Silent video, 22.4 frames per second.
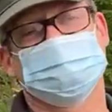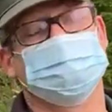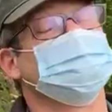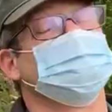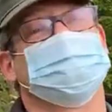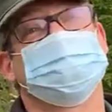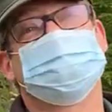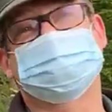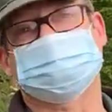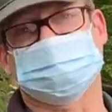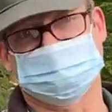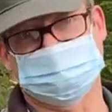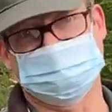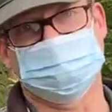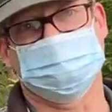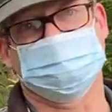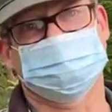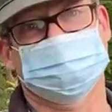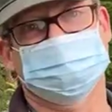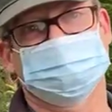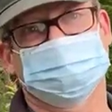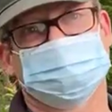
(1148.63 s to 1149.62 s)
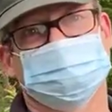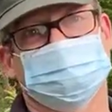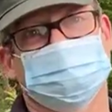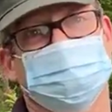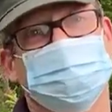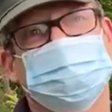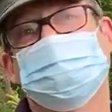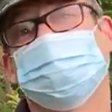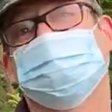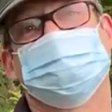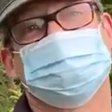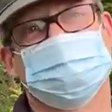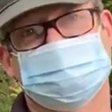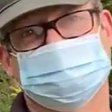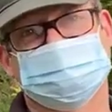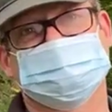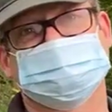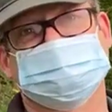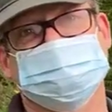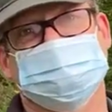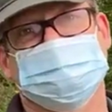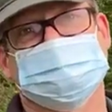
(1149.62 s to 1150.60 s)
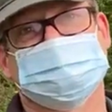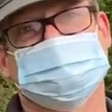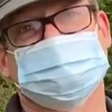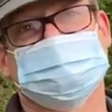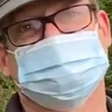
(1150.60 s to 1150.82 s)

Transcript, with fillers: 8 cm, 8 ou 9 cm.